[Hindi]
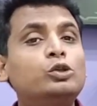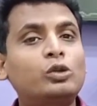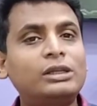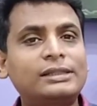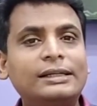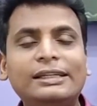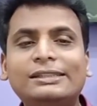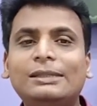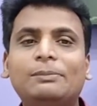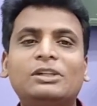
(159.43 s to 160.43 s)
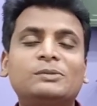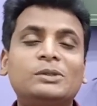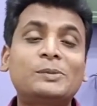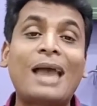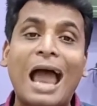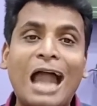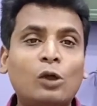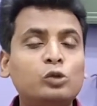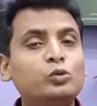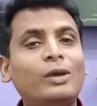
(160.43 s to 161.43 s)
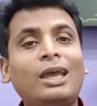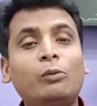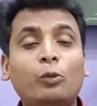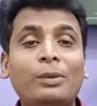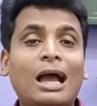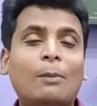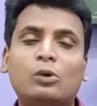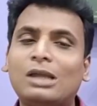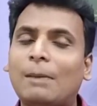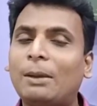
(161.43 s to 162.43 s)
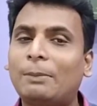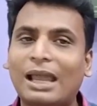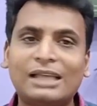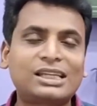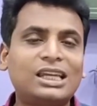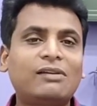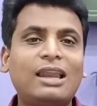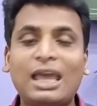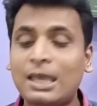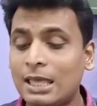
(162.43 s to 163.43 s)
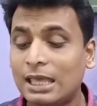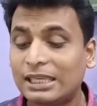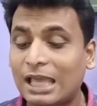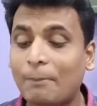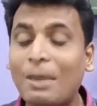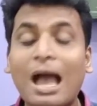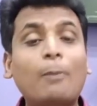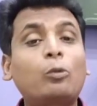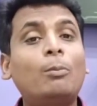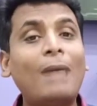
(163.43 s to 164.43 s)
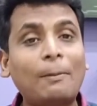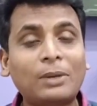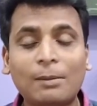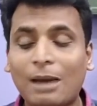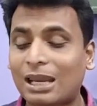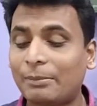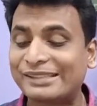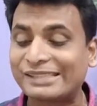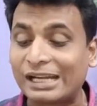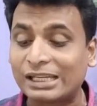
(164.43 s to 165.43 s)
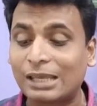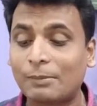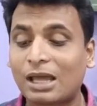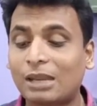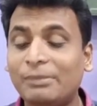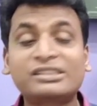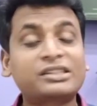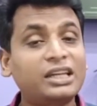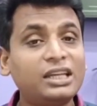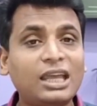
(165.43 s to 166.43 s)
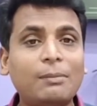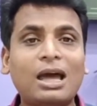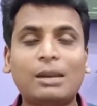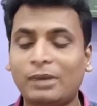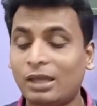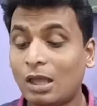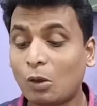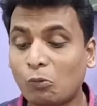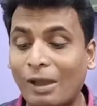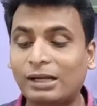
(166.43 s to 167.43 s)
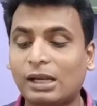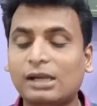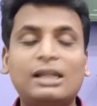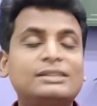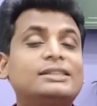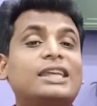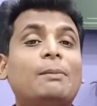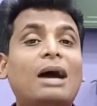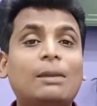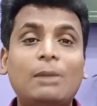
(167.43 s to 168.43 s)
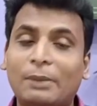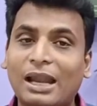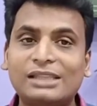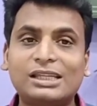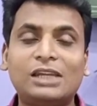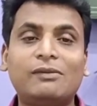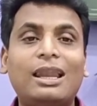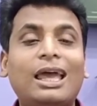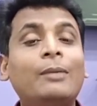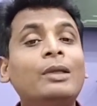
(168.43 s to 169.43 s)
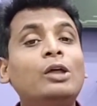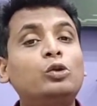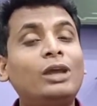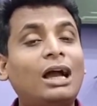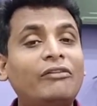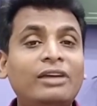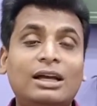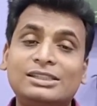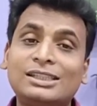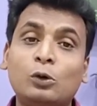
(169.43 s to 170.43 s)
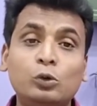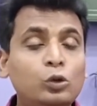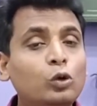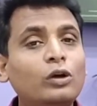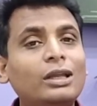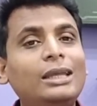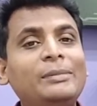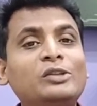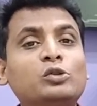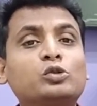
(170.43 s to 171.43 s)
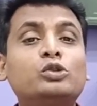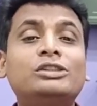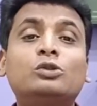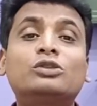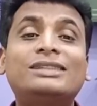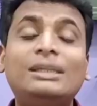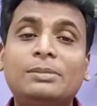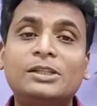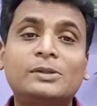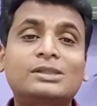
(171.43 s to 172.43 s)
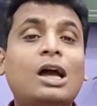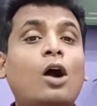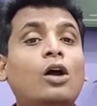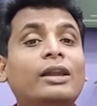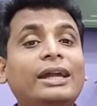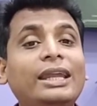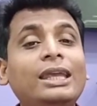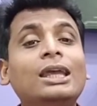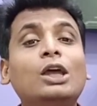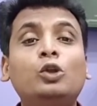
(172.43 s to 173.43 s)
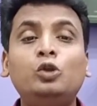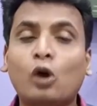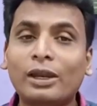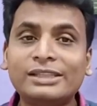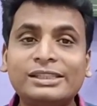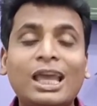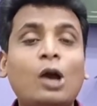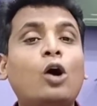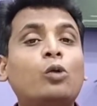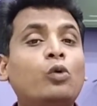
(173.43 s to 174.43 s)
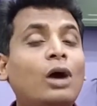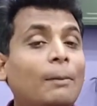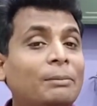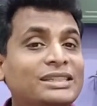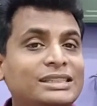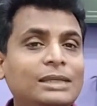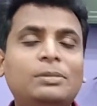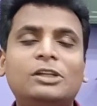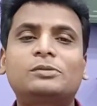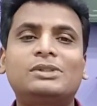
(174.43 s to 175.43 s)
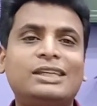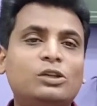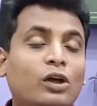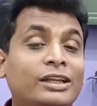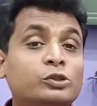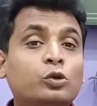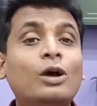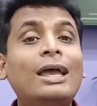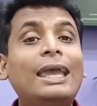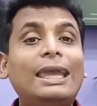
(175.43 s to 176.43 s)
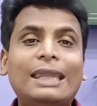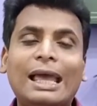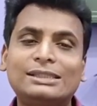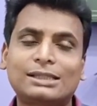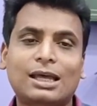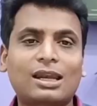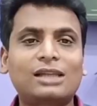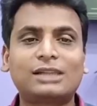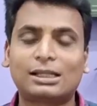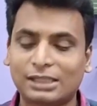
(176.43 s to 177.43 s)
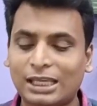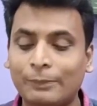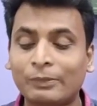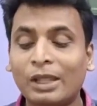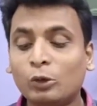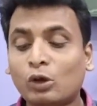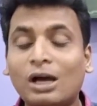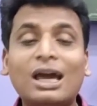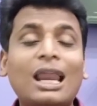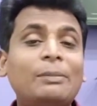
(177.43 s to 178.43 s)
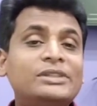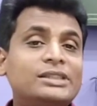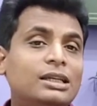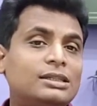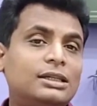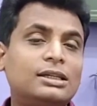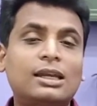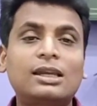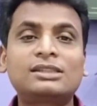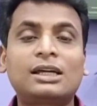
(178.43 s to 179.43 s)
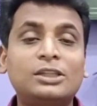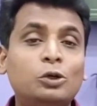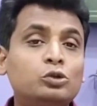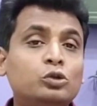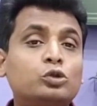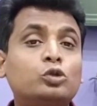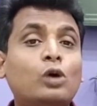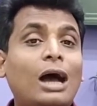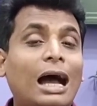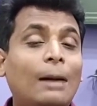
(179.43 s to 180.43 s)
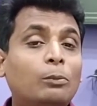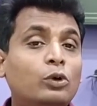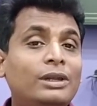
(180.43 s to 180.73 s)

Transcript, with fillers: जो रिसेंटली सी प्लस प्लस पे एड ऑन हुए हैं वो भी आपको यहाँ पे पढ़ाया जाने वाला है यहाँ पे आपको मैप के बारे में सेट के बारे में स्ट्रिंग के बारे में वैक्टर क्लासेस के बारे में पढ़ाया जाने वाला है तो ये काफ़ी अच्छा उन लोगों के लिए भी दोस्तों जिनको सी प्लस प्लस का ऑलरेडी नॉलेज है और वो अपने सी प्लस प्लस के नॉलेज को इन्हेंस करना चाहते हैं तो अगर आप इसके लिए रजिस्टर करना चाहते हो दोस्तों तो आपको